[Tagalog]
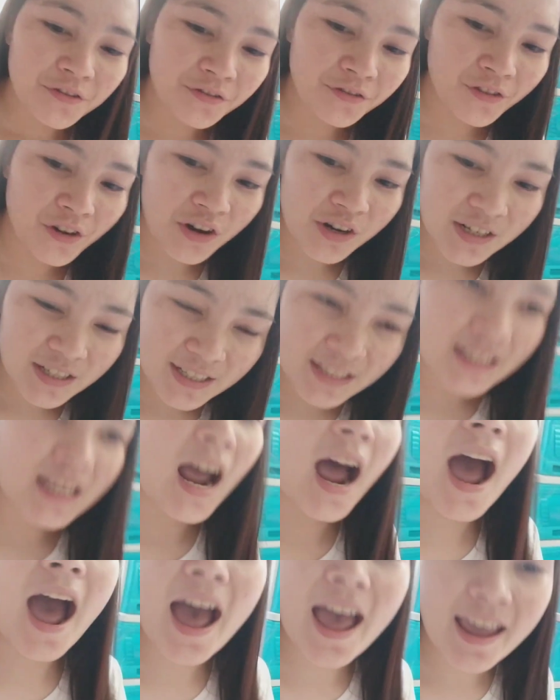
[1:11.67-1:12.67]
first
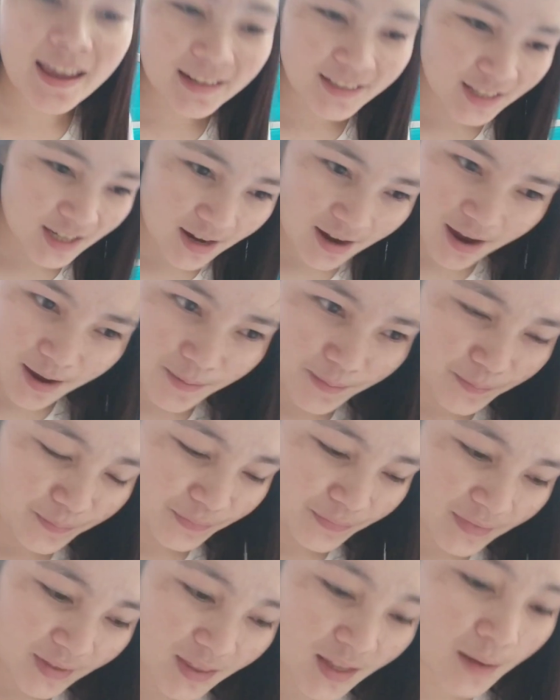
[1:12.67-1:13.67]
item
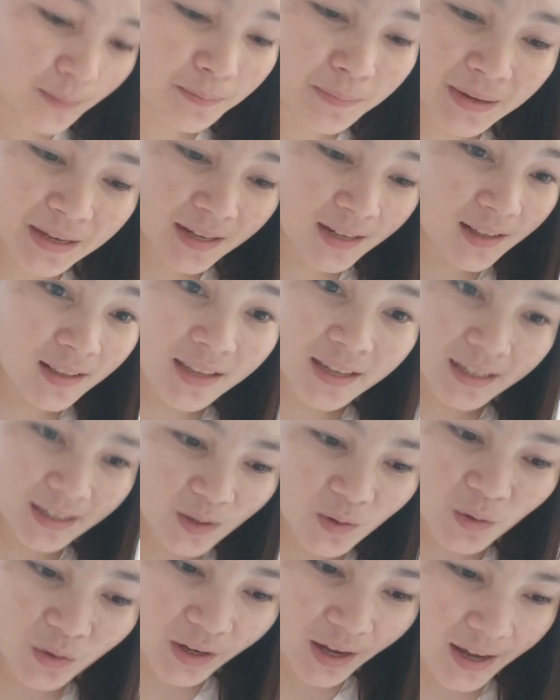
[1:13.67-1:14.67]
na binili
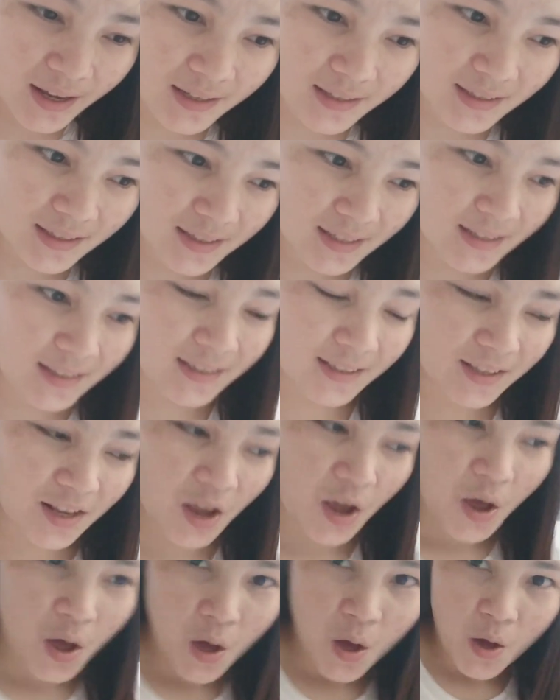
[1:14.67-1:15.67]
ko guys is
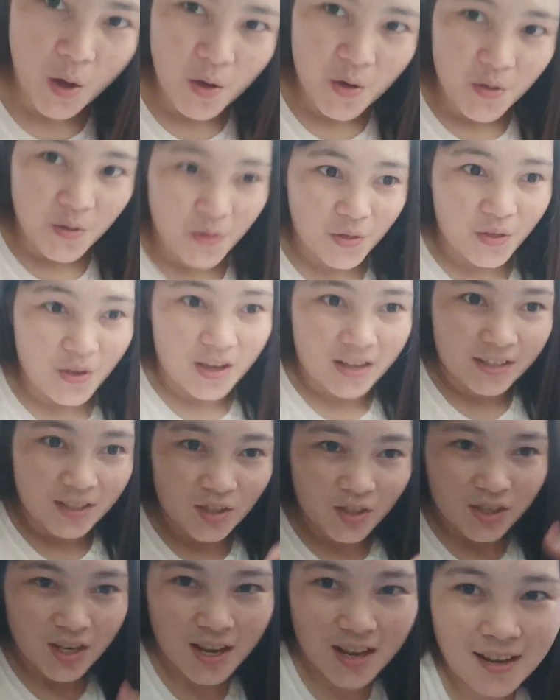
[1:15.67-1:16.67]

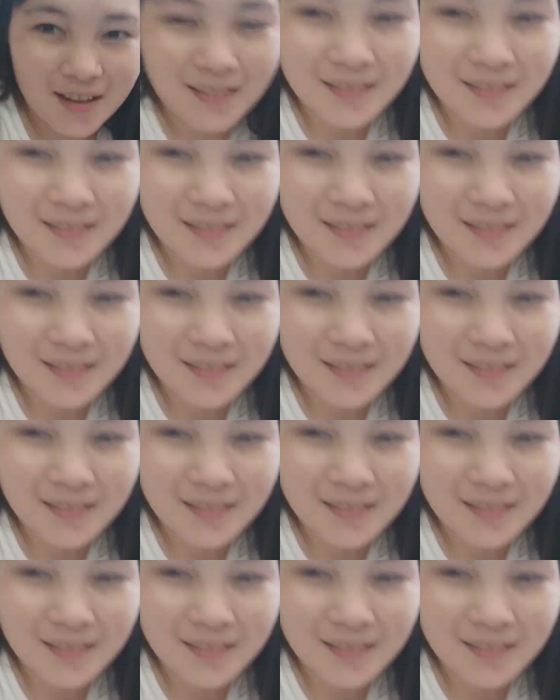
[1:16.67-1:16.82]
this.